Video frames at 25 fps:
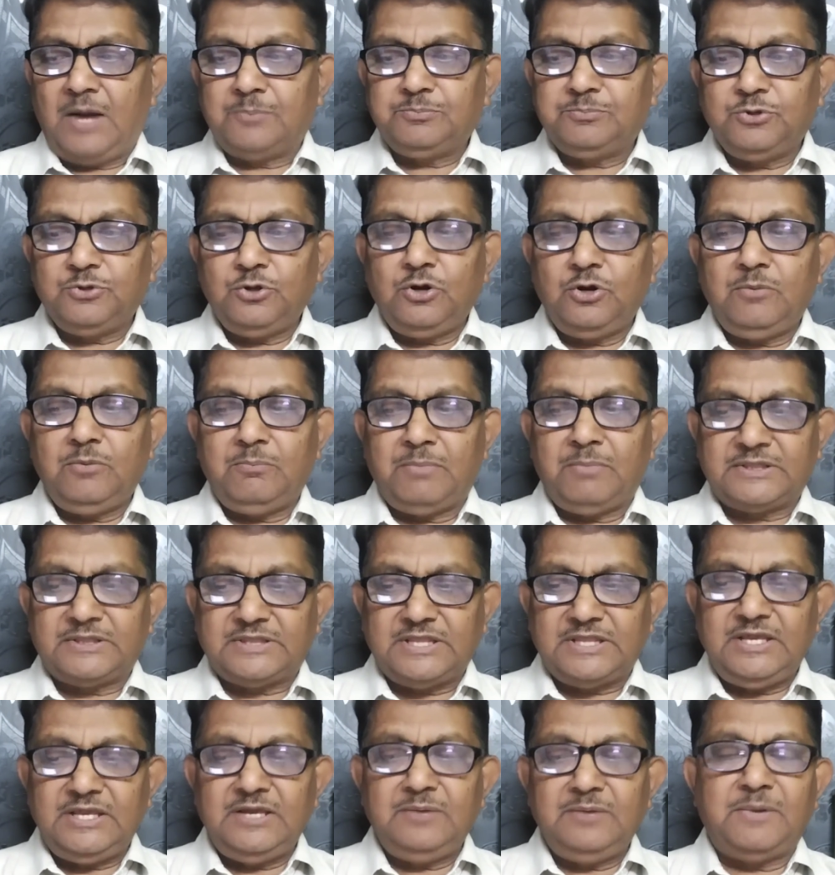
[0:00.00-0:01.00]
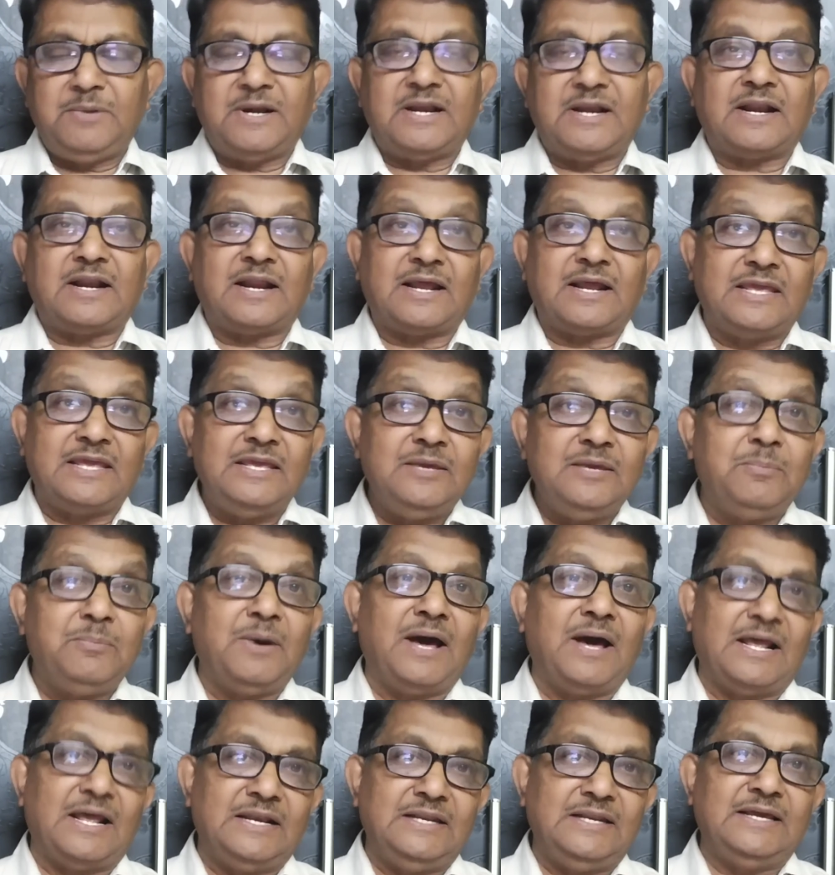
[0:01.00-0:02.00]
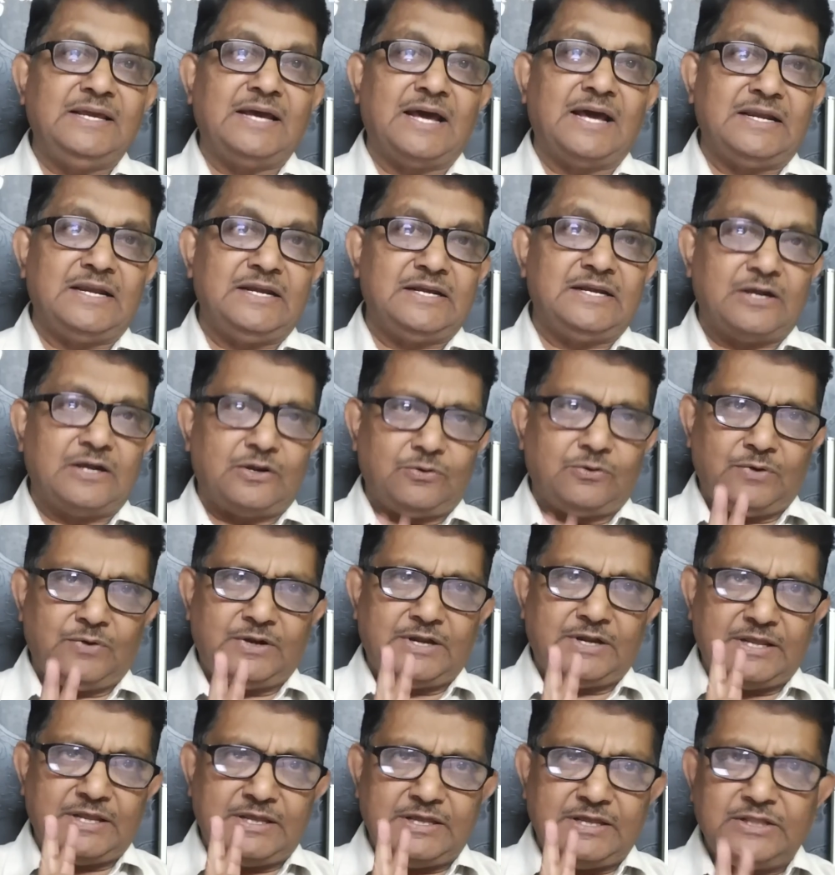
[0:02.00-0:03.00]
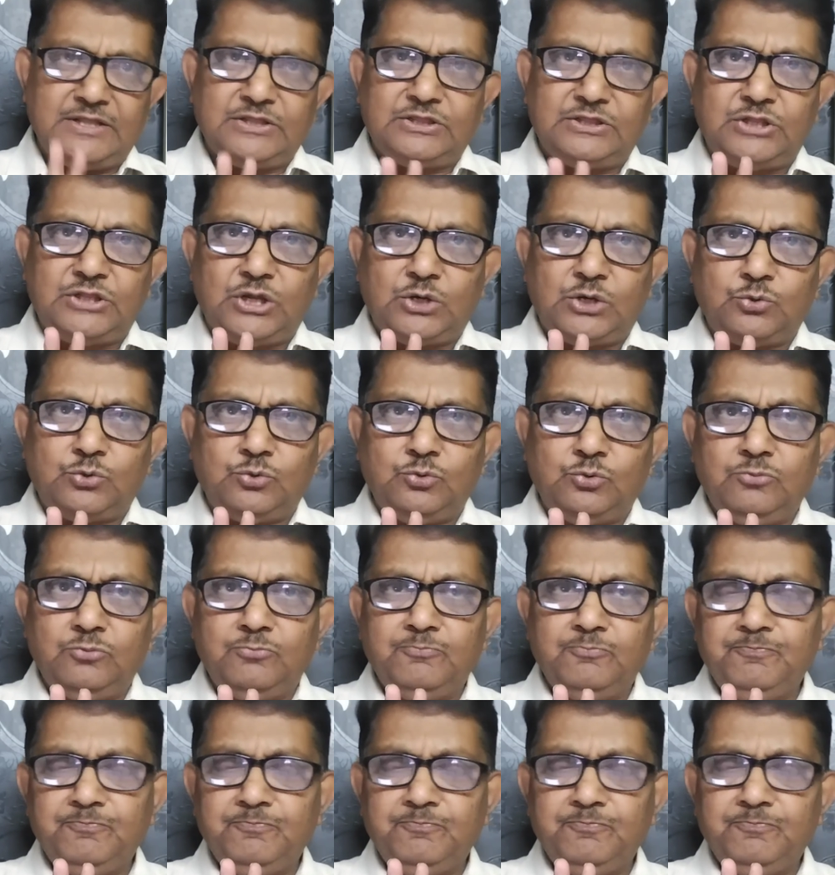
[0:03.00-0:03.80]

అబ్దుల్ మతీబ్ అండ్ రకీబ్ అలీ అనేటటువంటి ఇద్దరు